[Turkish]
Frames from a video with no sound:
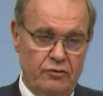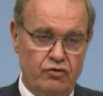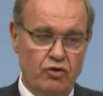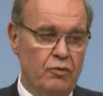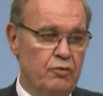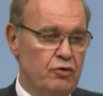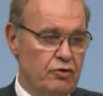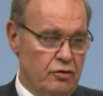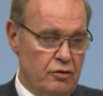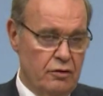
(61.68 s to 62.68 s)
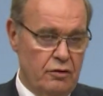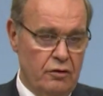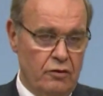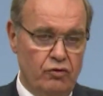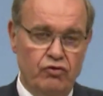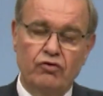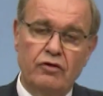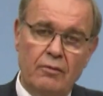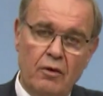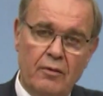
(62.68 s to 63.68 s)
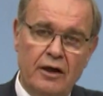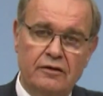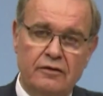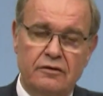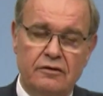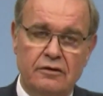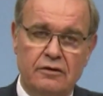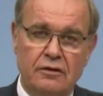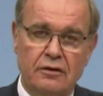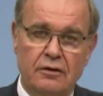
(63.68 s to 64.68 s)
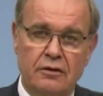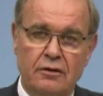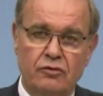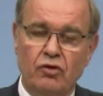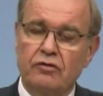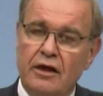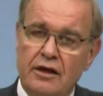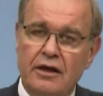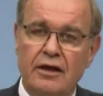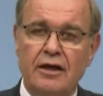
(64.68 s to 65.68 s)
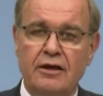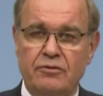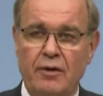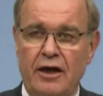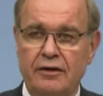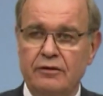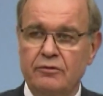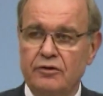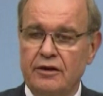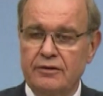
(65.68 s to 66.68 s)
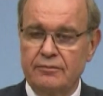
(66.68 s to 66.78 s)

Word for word: çok büyük üzüntüye boğmaktadır. Çok tehlikeli gelişmelerdir bunlar.